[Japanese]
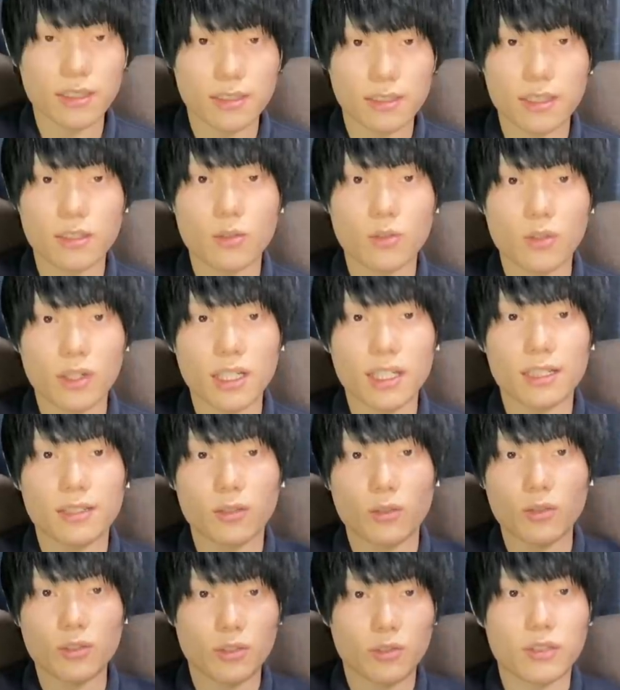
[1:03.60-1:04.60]
すけど、これで
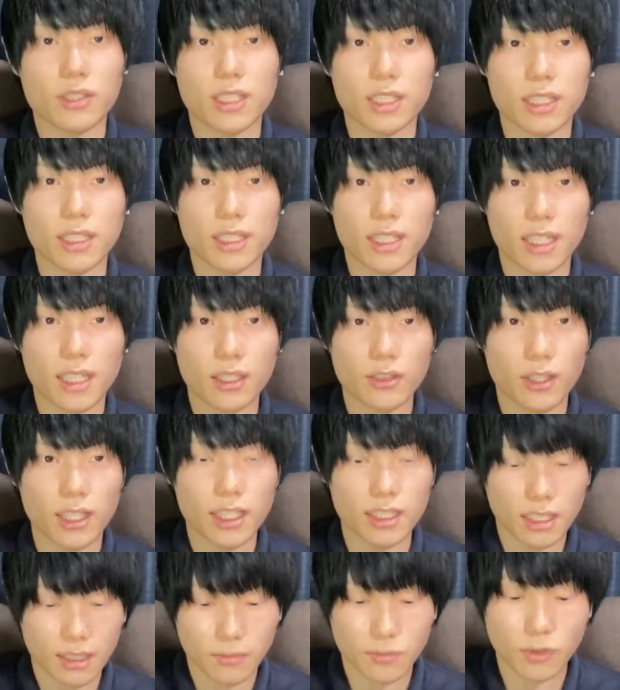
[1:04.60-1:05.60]
装飾品系の
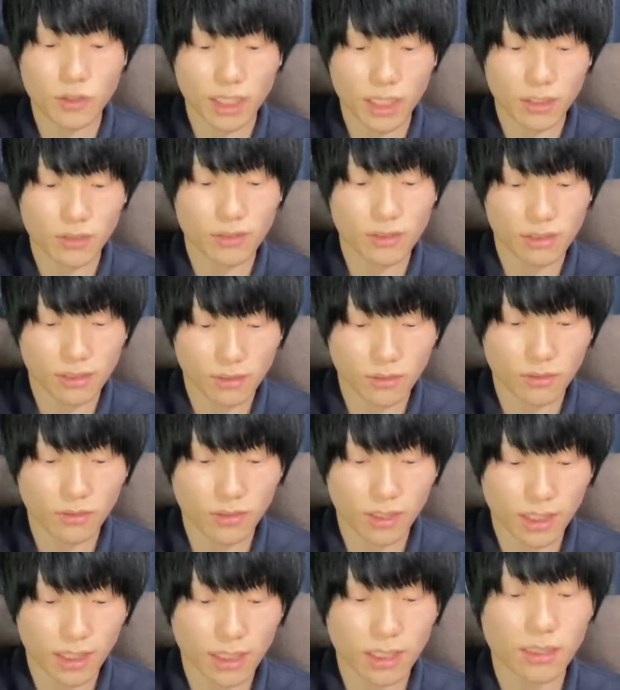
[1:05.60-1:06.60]
アイテムをゲットするこ
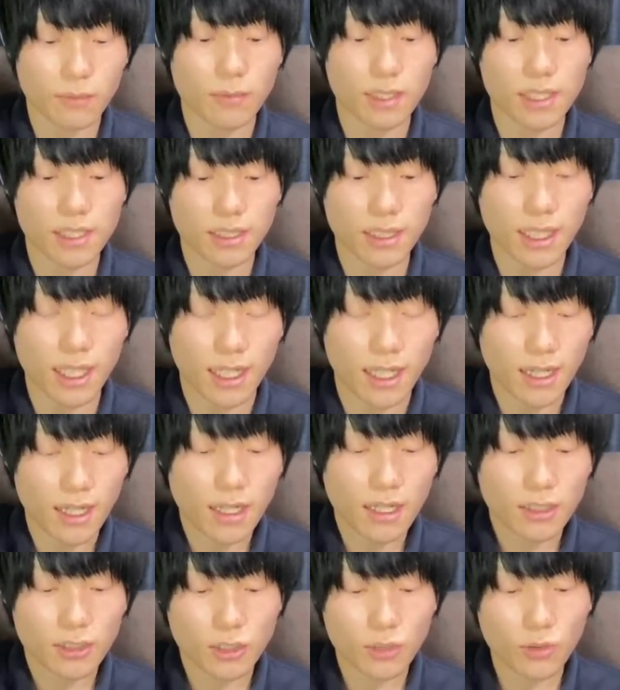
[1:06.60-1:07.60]
とができまして、
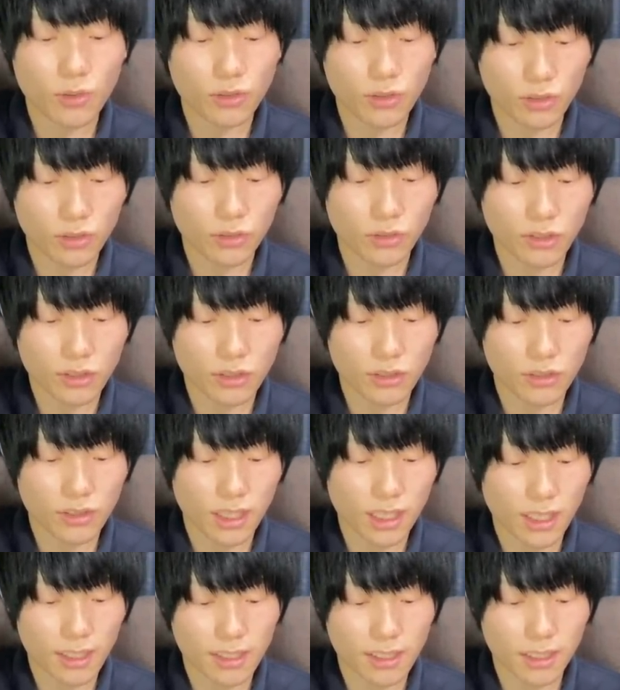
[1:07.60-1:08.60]
上級を周
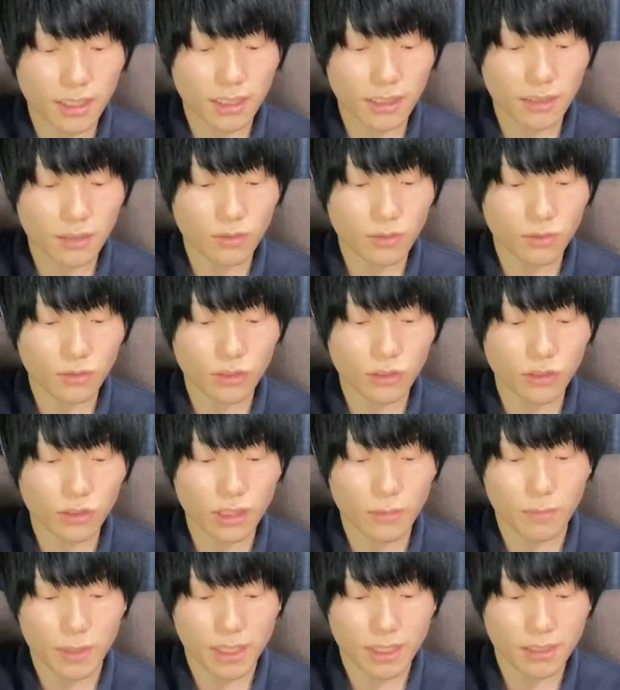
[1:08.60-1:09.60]
回していただくことによっ
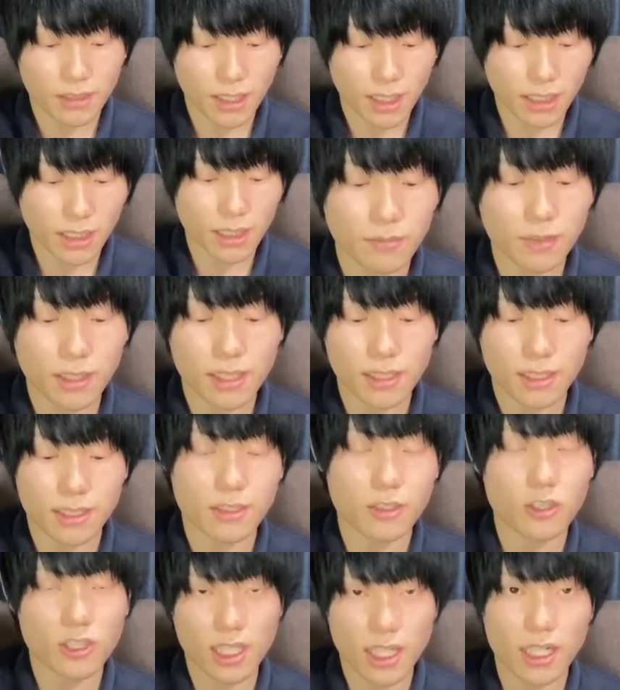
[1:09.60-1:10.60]
て別のアイですね、
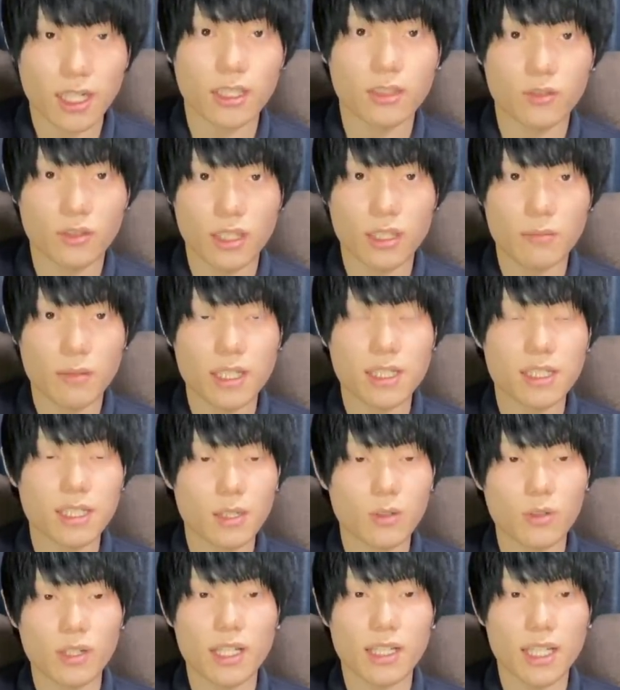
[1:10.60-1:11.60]
素材が取れまし
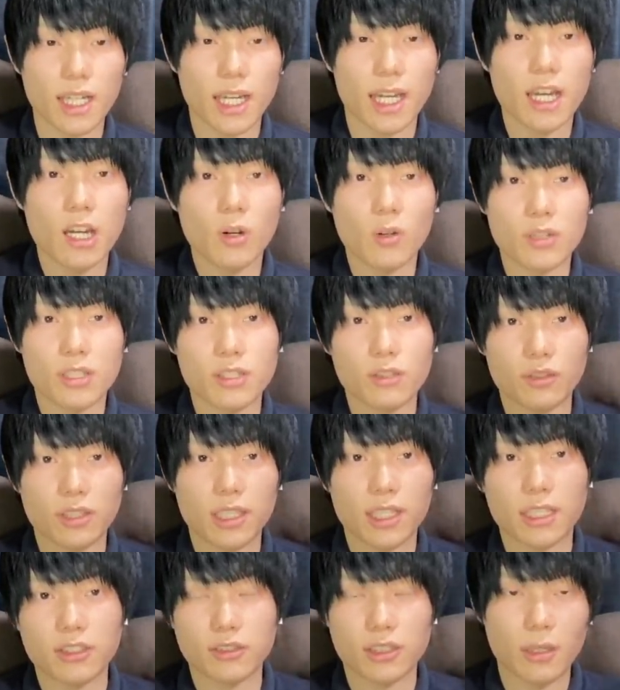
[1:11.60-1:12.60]
て、これで星5
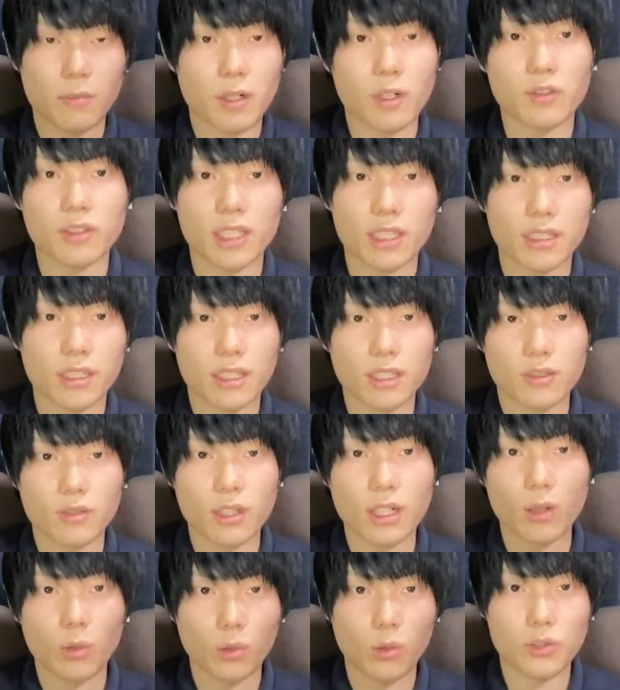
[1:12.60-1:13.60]
ティガの卵だったりと
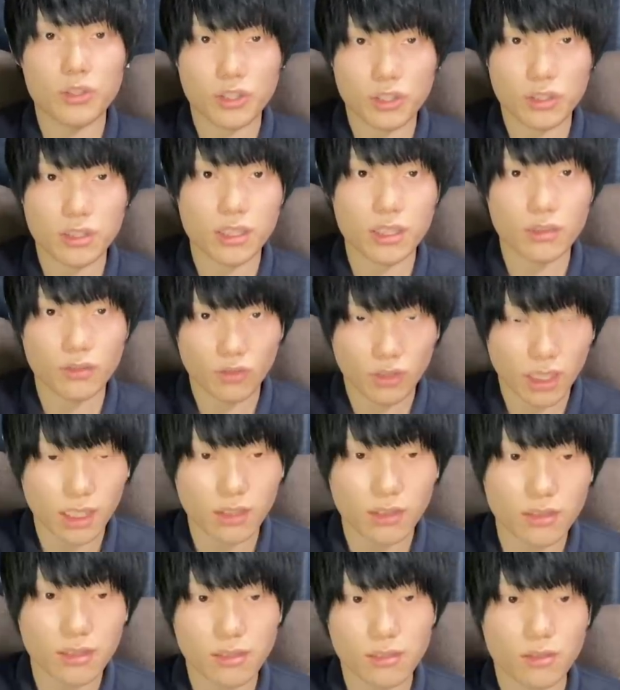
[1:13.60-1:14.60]
か宝珠っていうのを
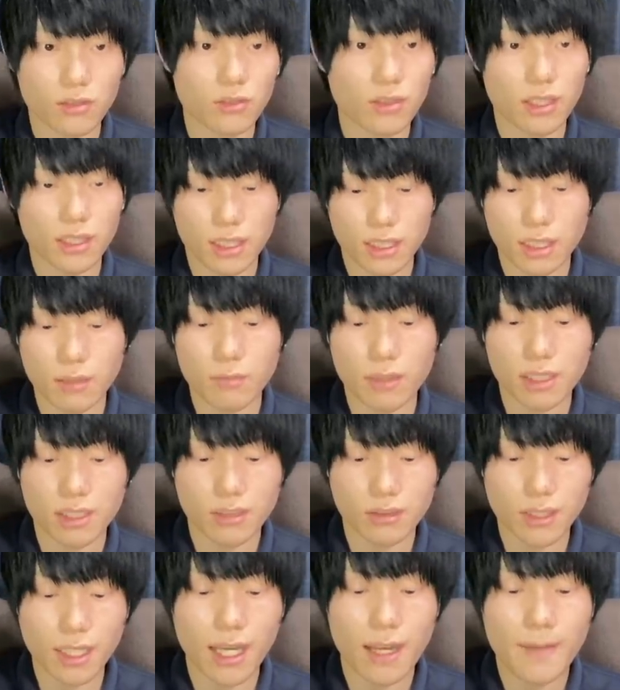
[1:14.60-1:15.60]
ゲットすることができます
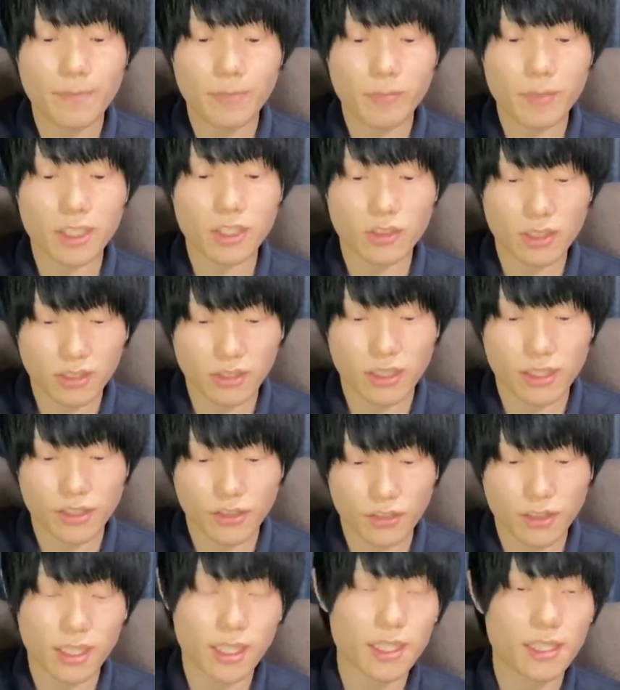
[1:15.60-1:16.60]
ので、それぞれ
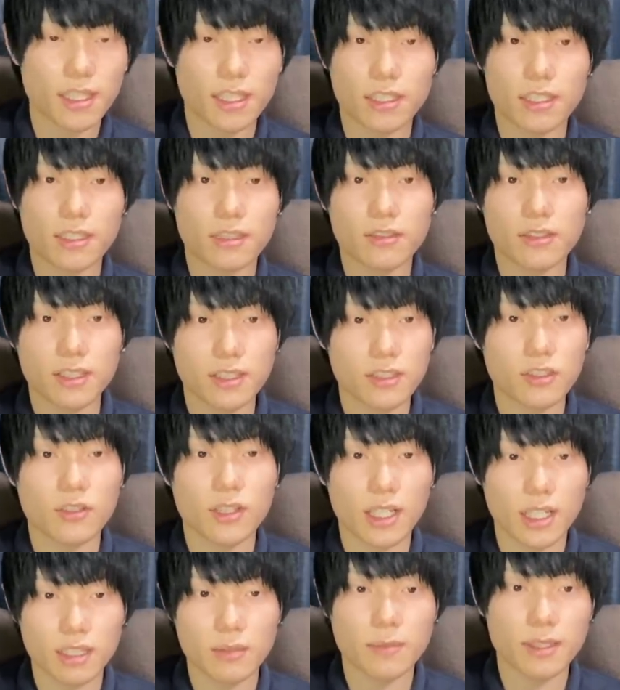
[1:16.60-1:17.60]
周回していただく必要
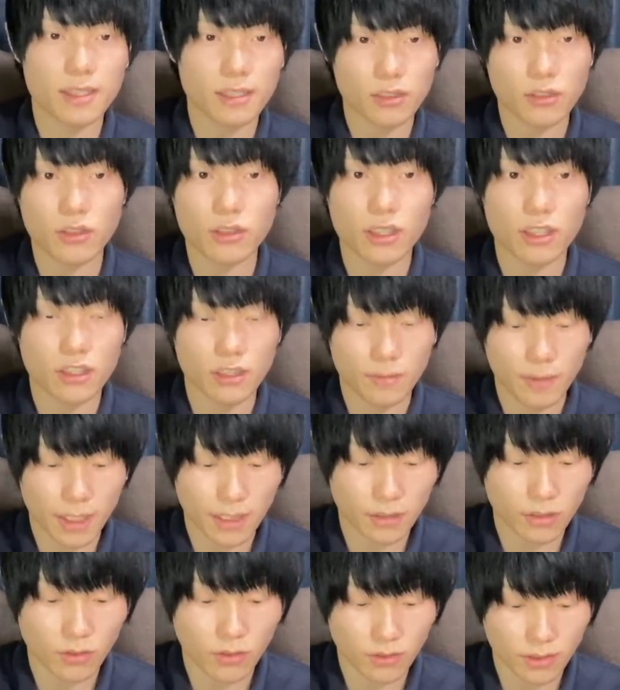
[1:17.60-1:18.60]
がありますよっていう
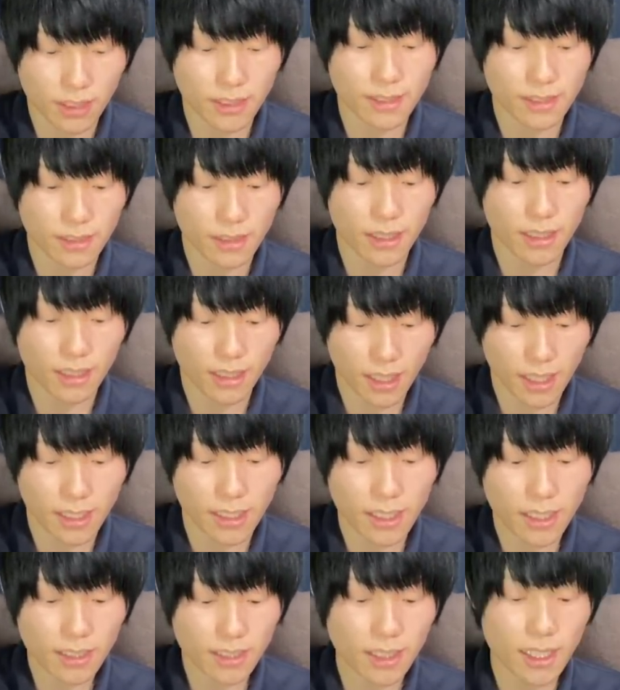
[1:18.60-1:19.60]
イベントですね。はい。
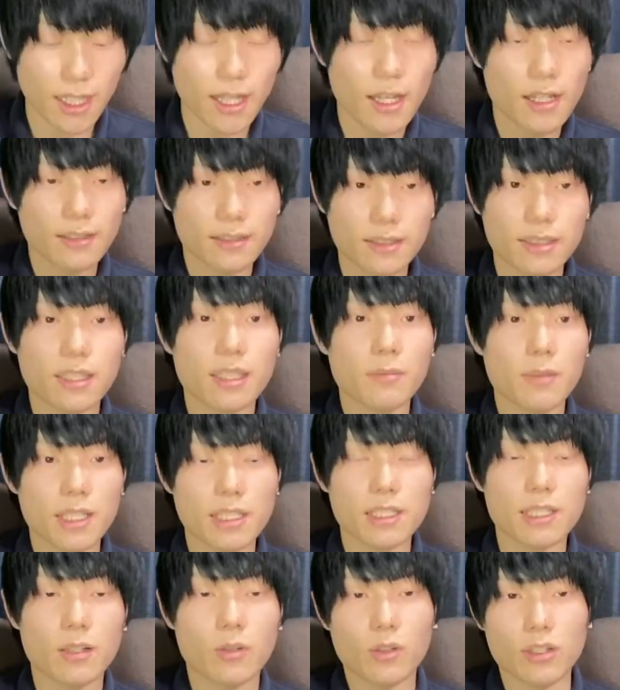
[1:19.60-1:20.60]
で、続きま
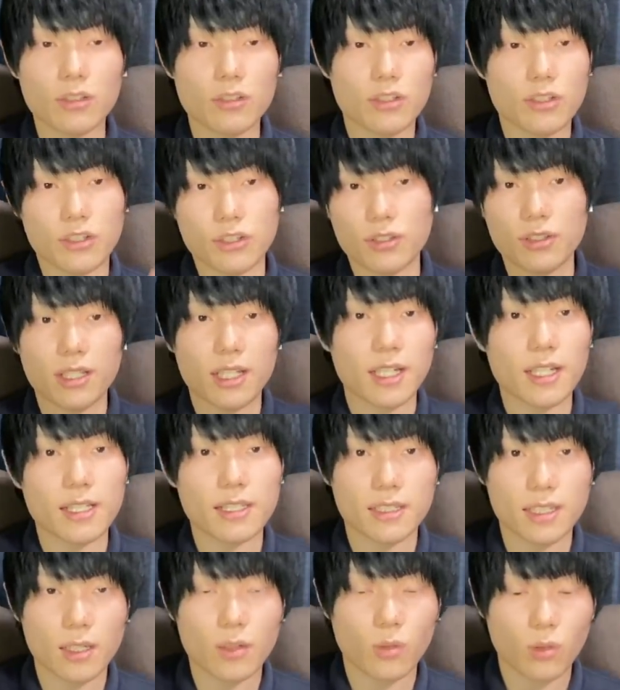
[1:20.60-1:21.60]
して、これの周回
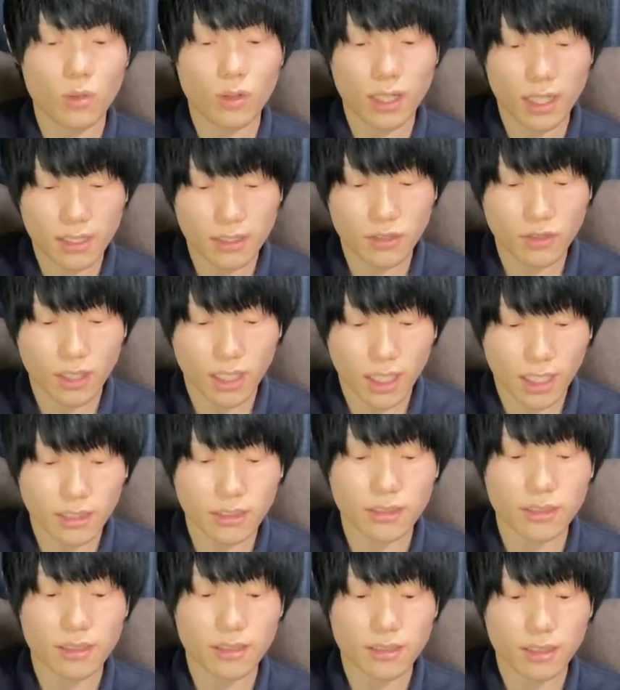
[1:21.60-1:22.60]
して交換所があ
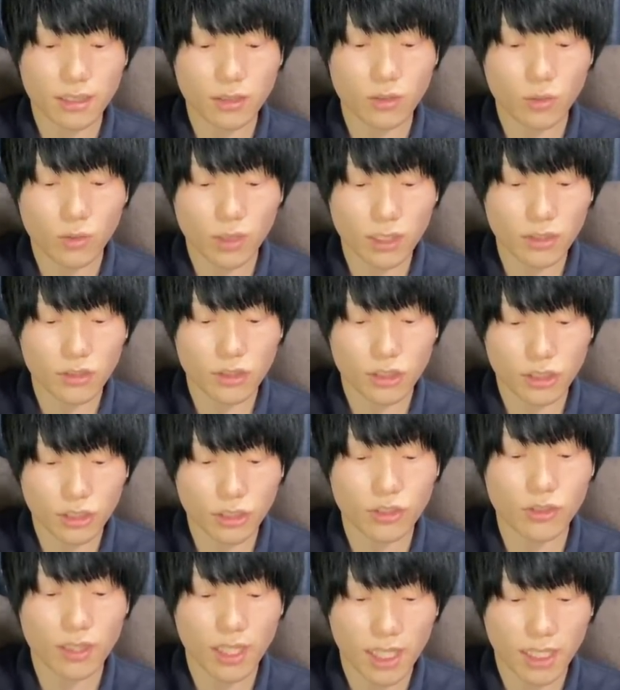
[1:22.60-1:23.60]
るんですけど、これの終
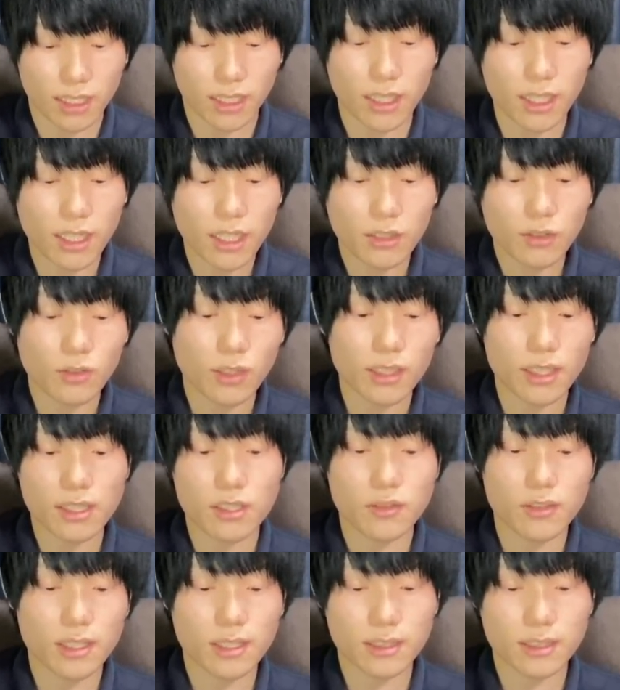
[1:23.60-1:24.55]
了ラインの話をさ